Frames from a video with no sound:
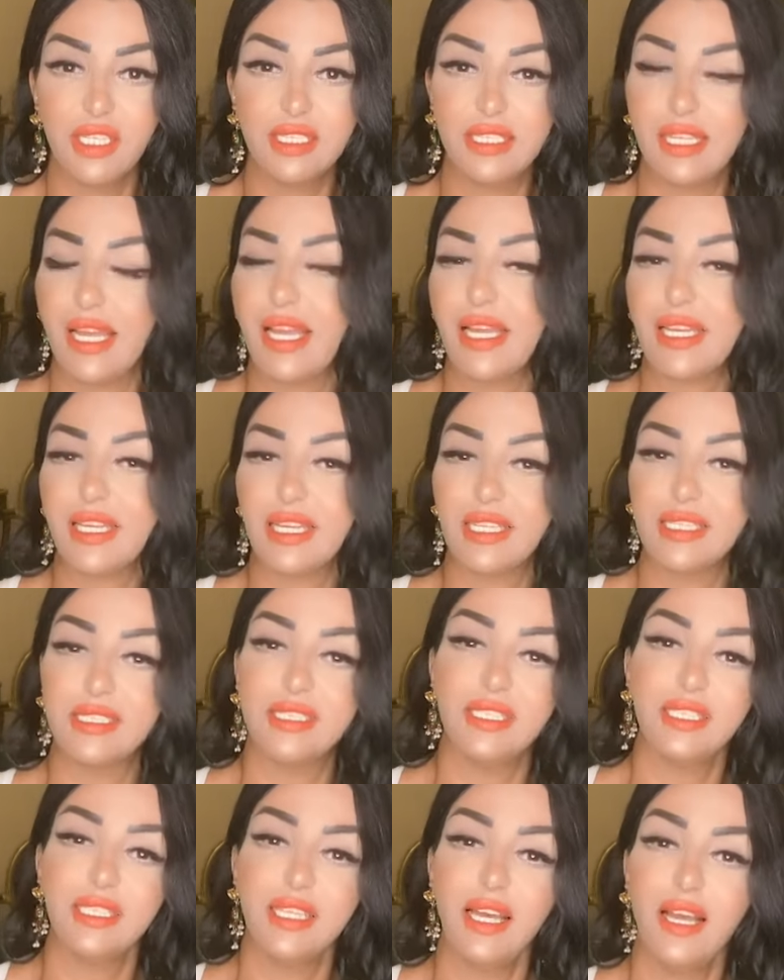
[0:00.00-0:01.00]
دي حاجه
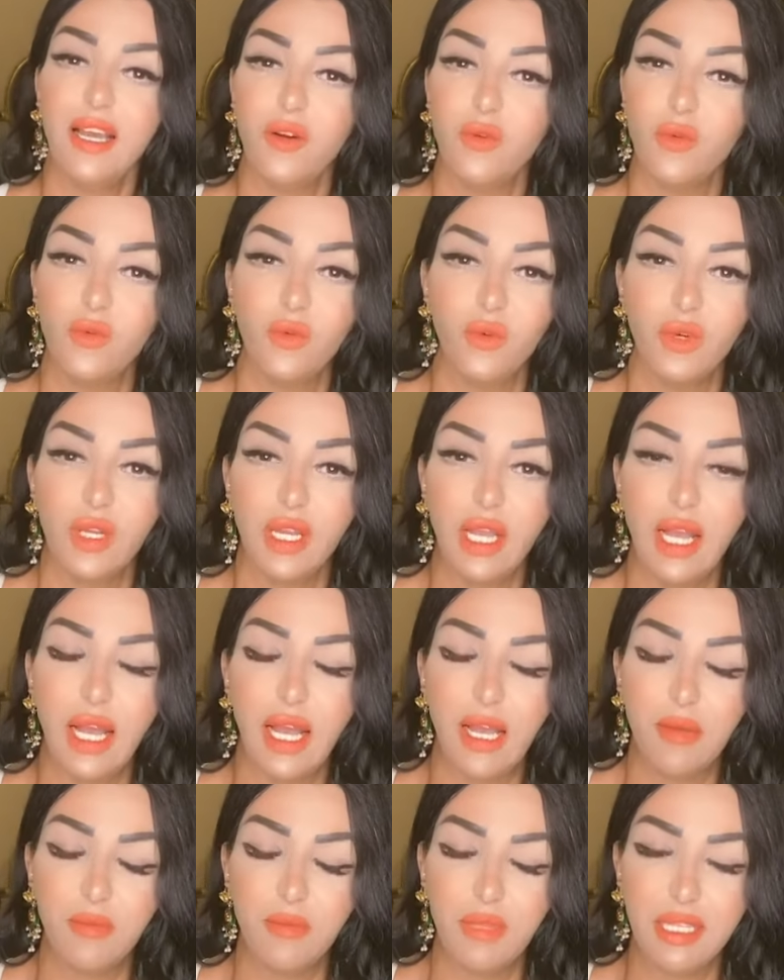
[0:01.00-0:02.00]
جديده
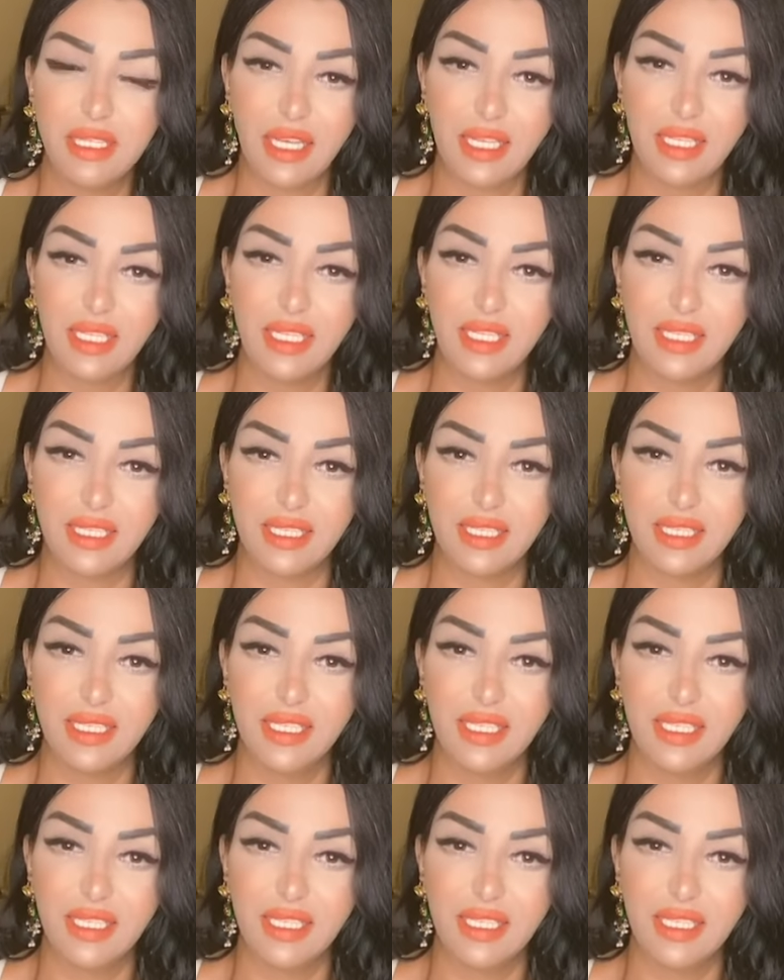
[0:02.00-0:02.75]
واعمل تغيير